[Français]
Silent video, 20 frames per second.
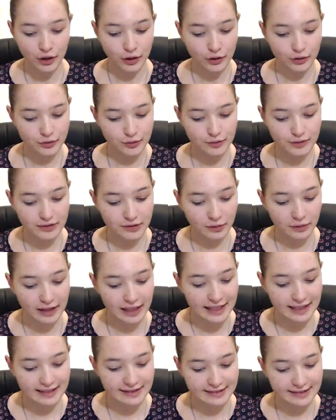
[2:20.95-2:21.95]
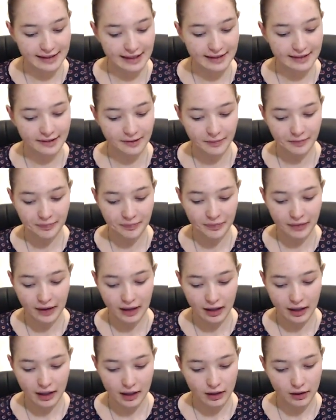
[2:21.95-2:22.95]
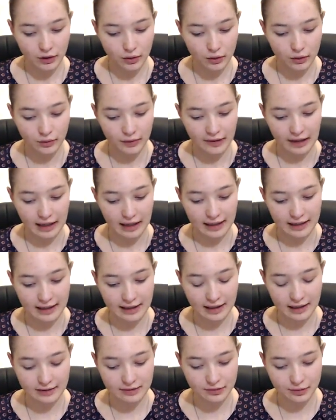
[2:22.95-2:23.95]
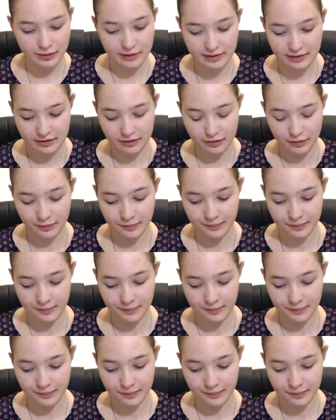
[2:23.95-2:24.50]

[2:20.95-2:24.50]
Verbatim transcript: Ensuite, on a les aides, on a l'intuition,